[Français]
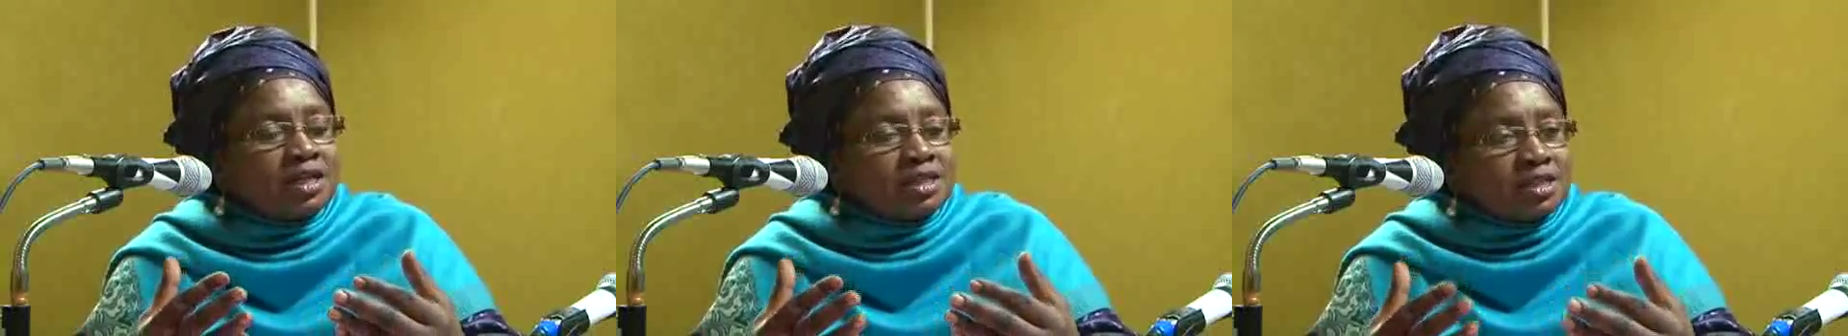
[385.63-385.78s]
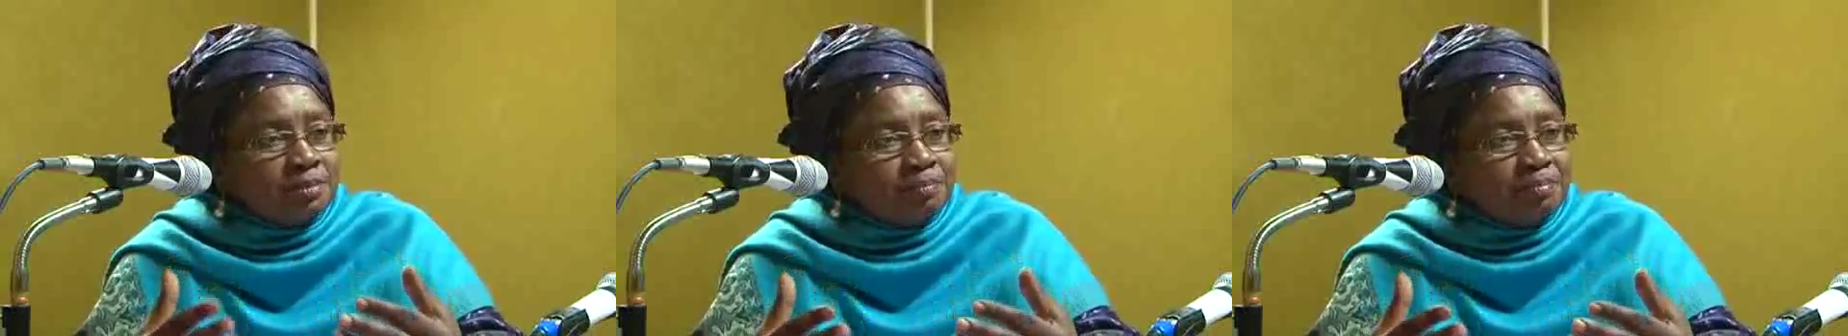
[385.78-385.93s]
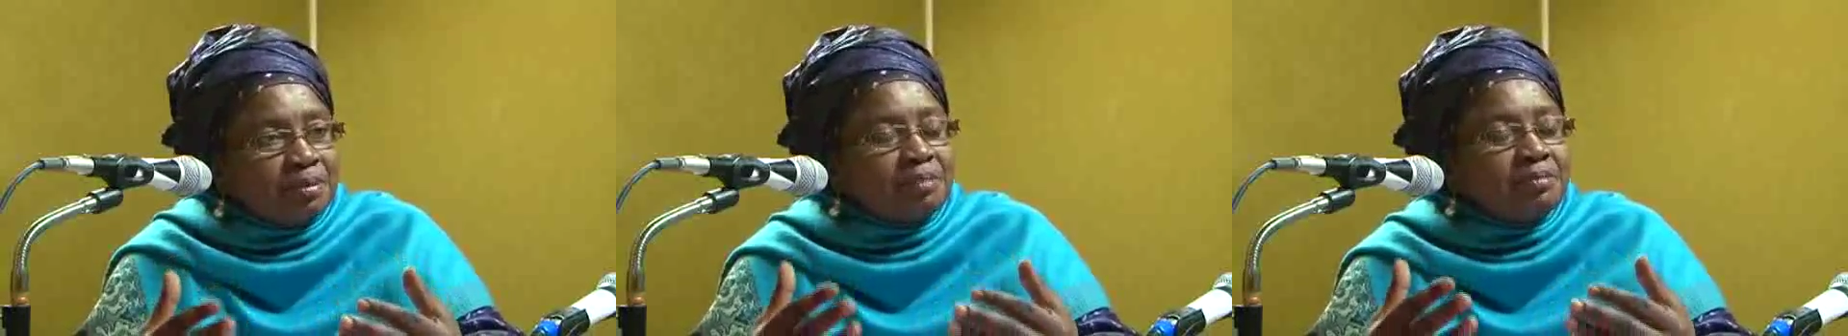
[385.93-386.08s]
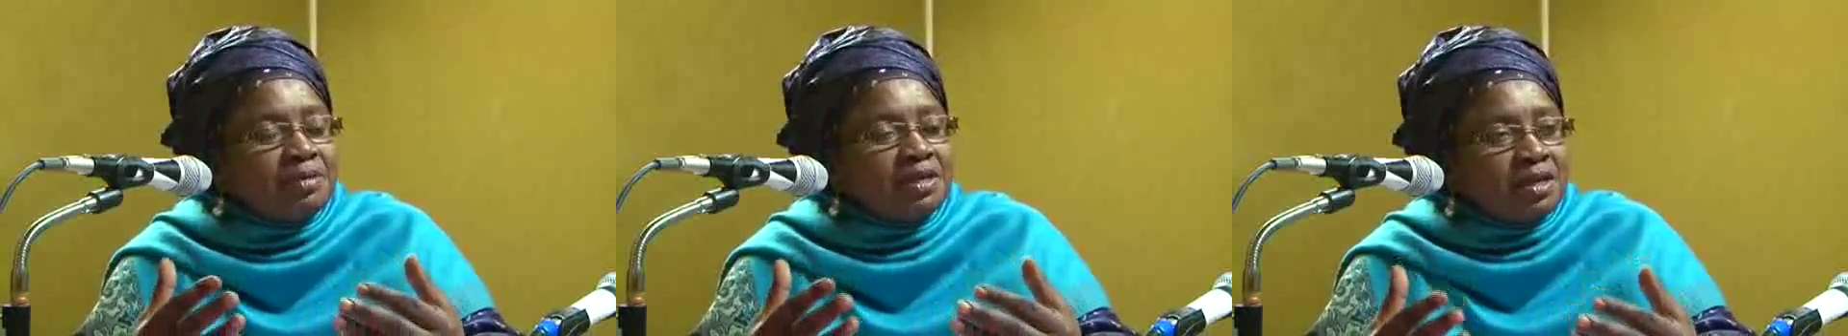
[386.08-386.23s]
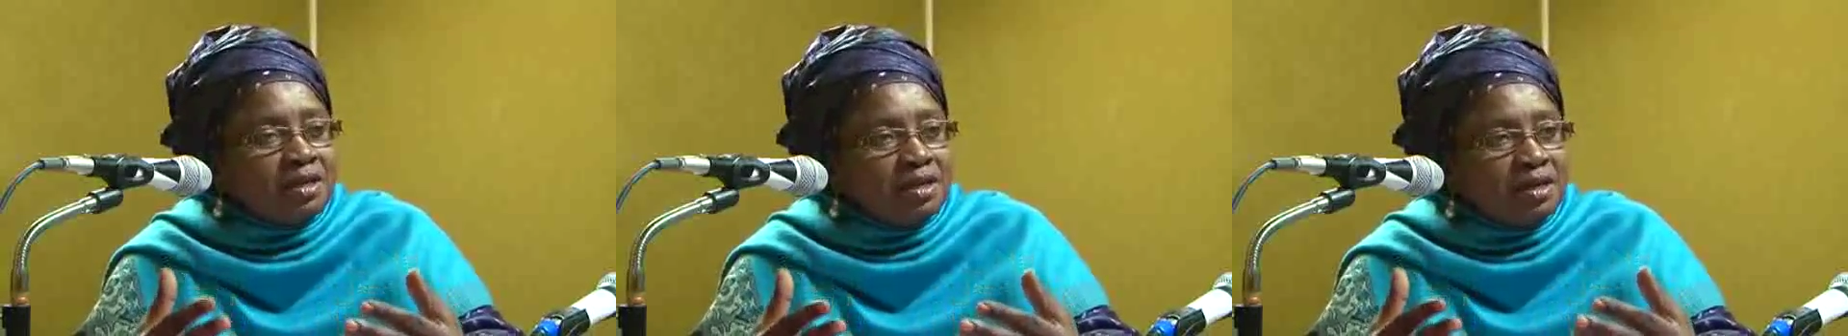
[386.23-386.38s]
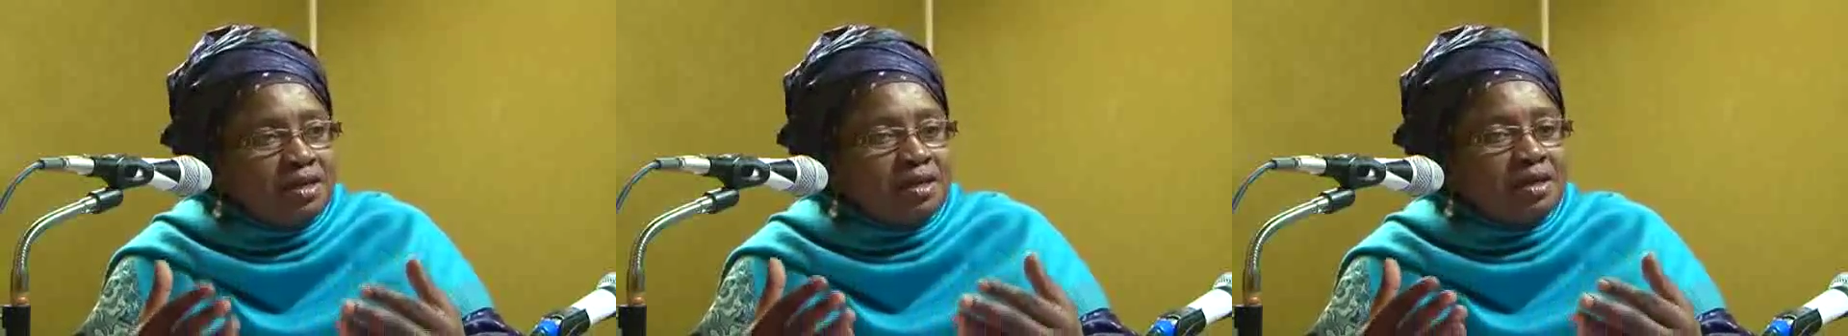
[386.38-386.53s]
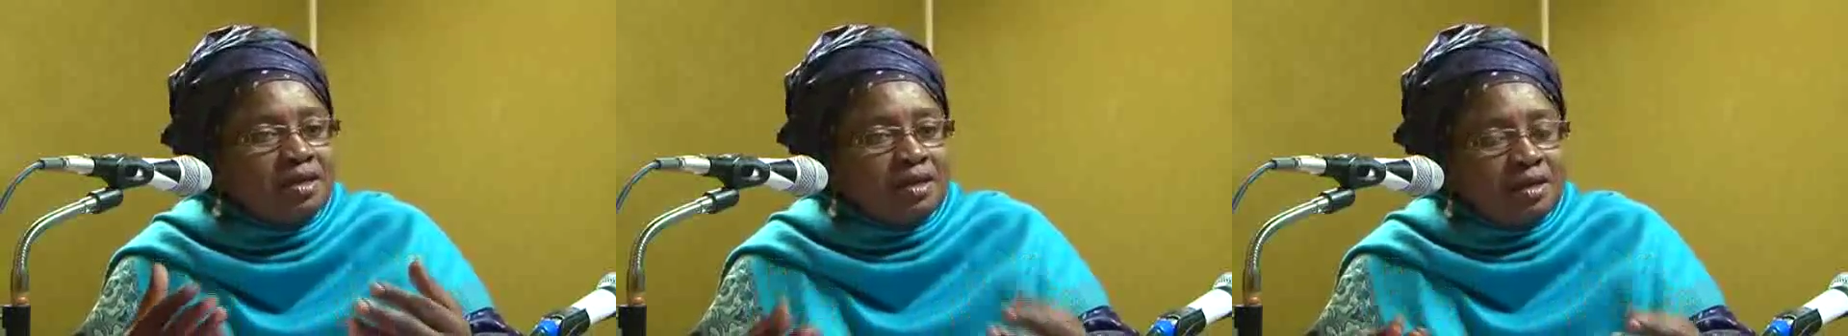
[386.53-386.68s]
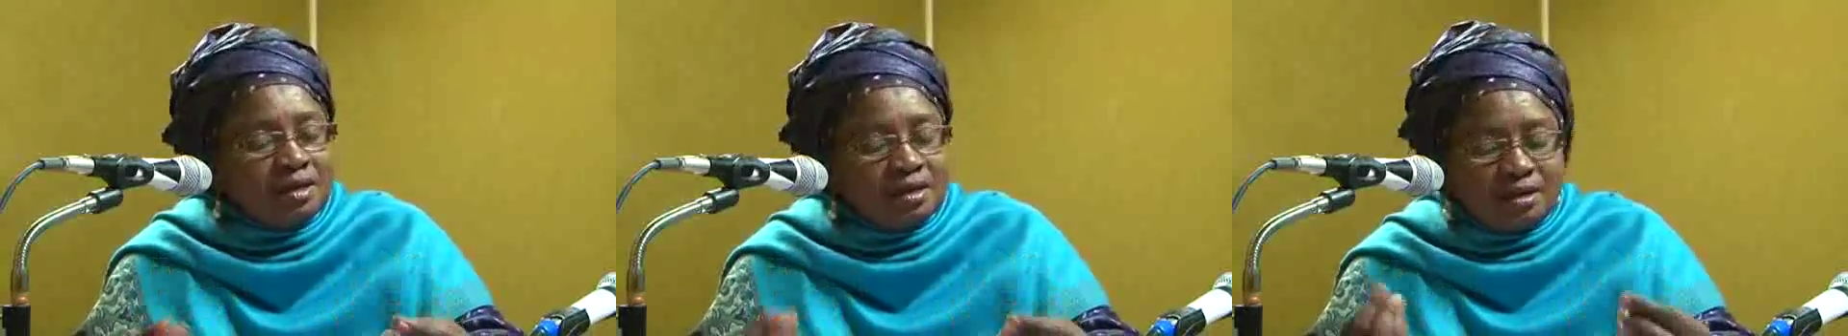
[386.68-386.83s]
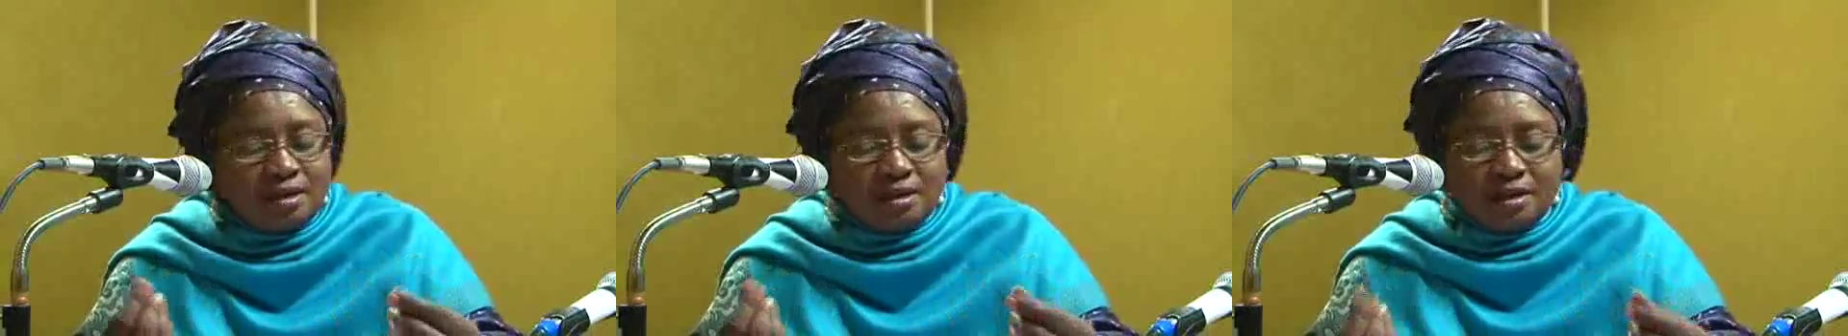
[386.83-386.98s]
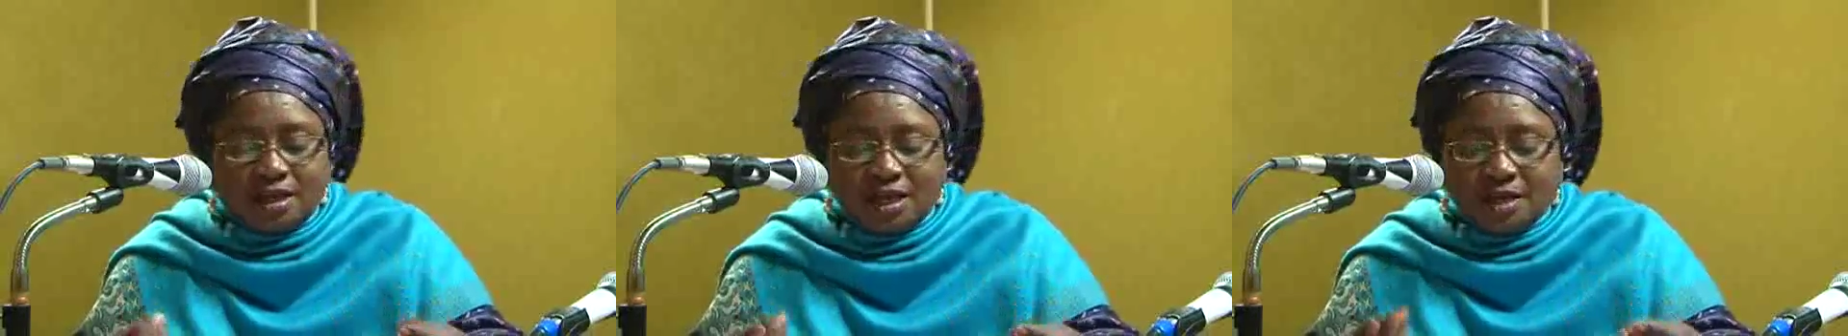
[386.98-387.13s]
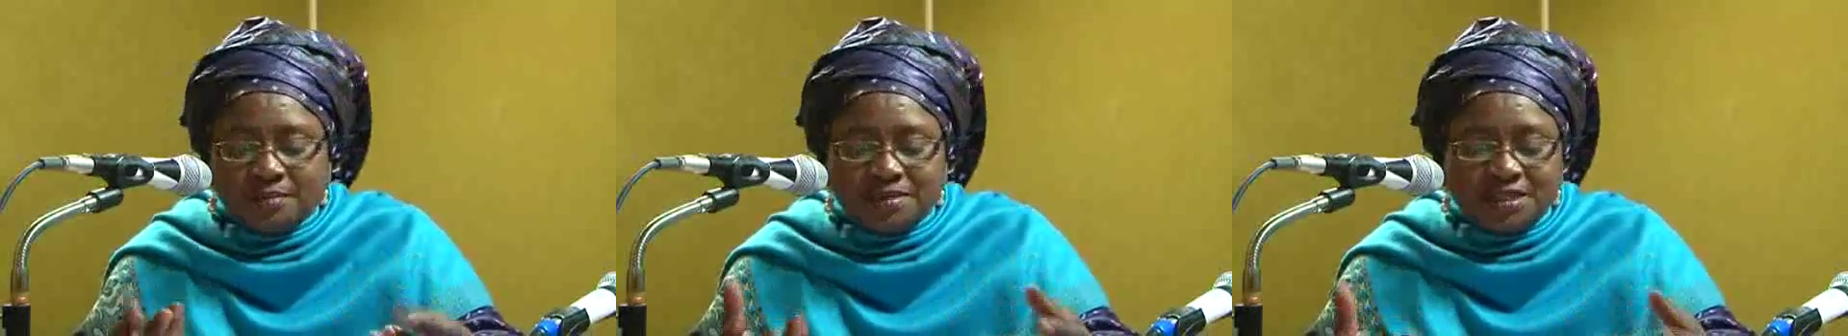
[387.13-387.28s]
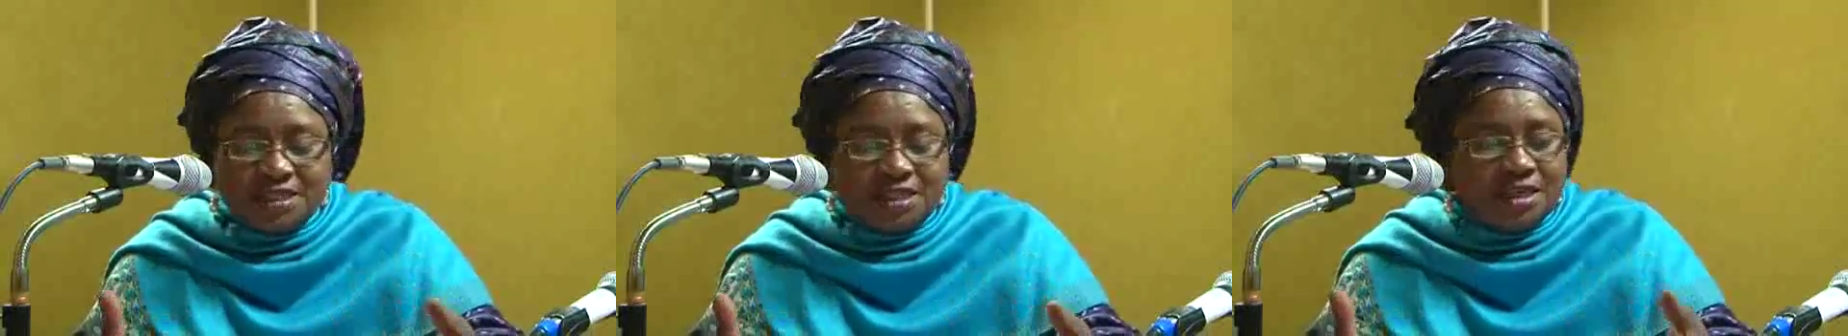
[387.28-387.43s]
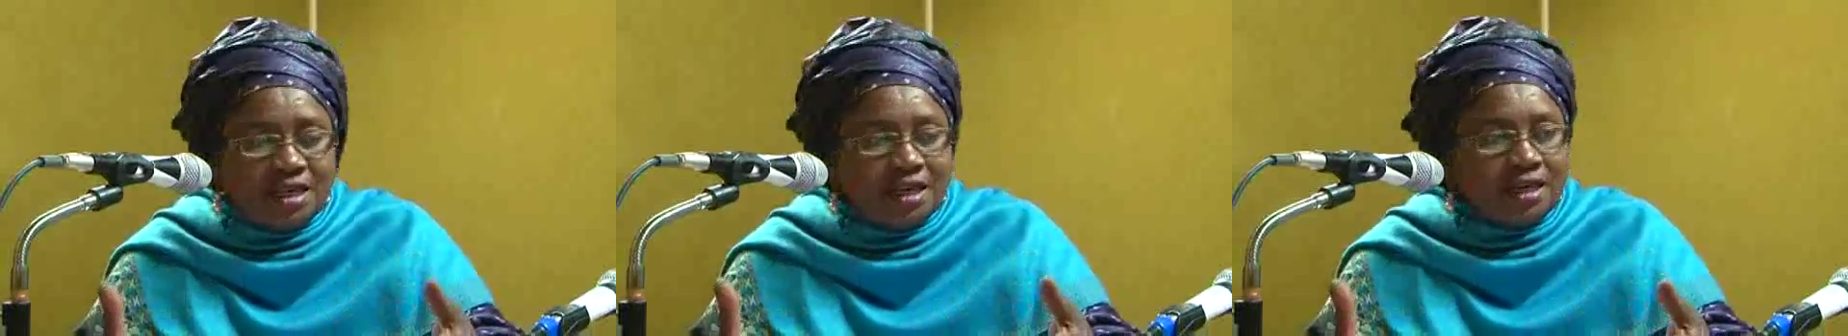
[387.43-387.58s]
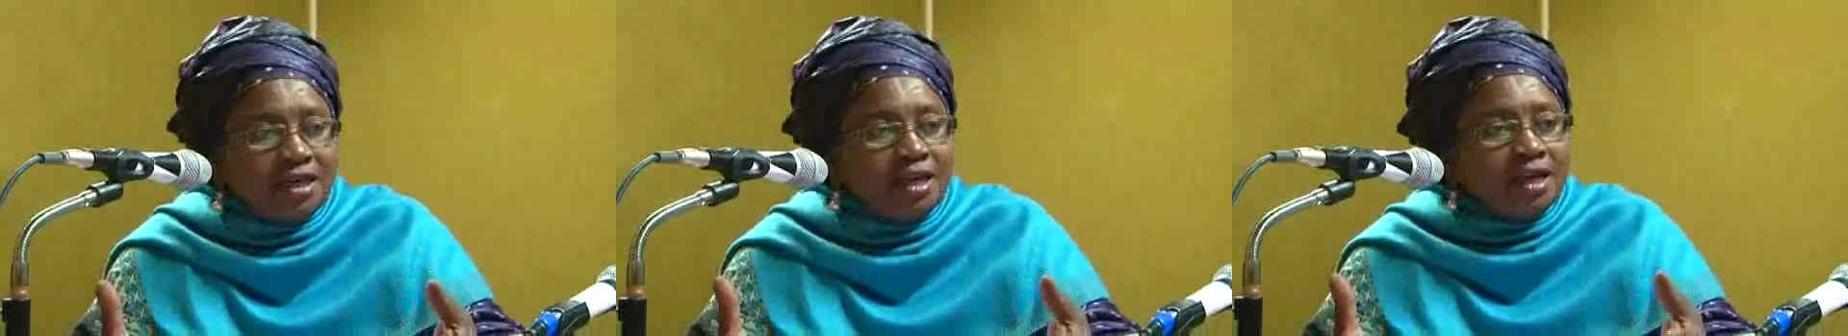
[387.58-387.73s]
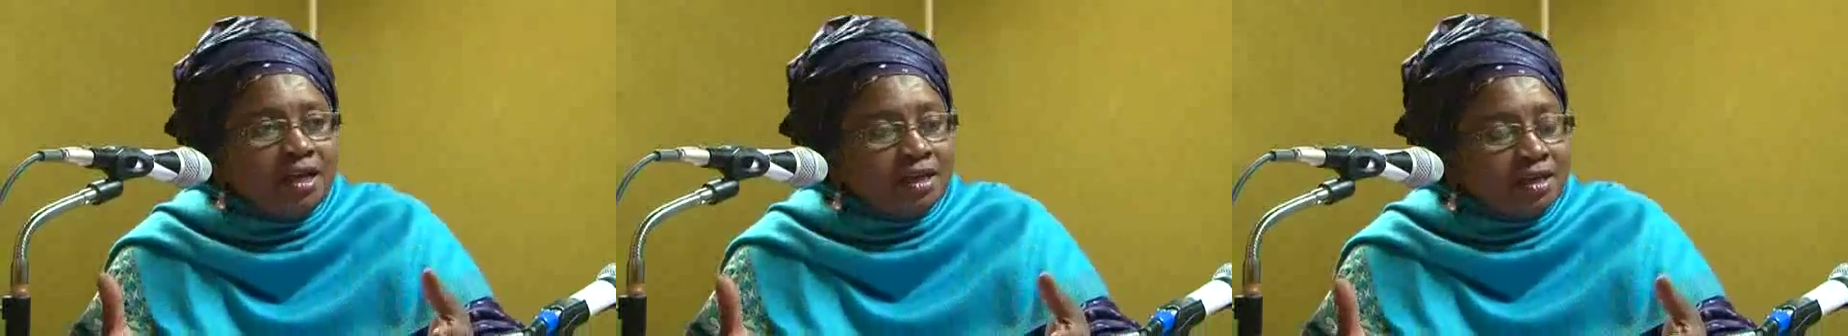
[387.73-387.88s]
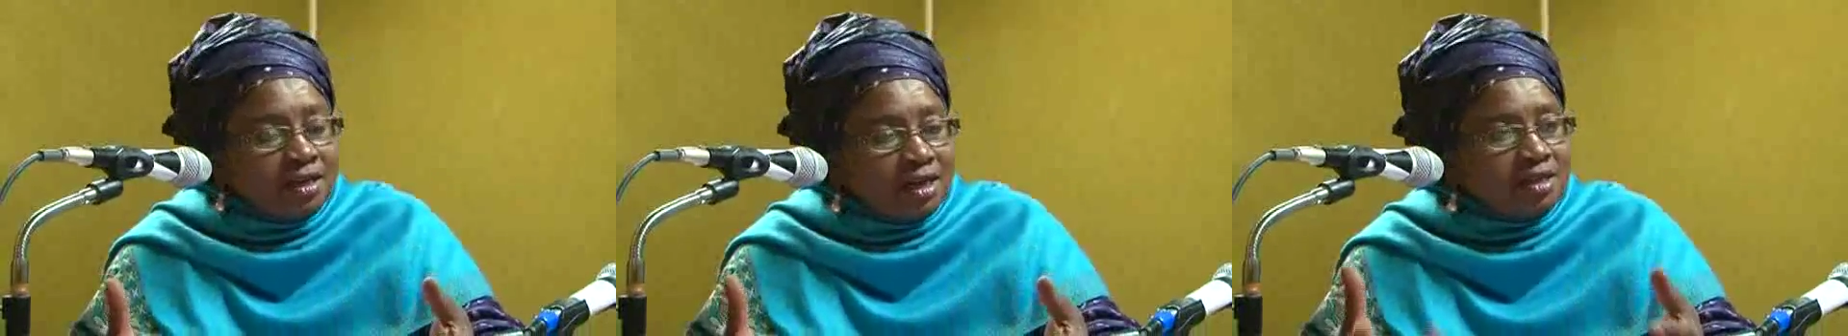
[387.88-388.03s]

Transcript: dans ce premier MCA, ah.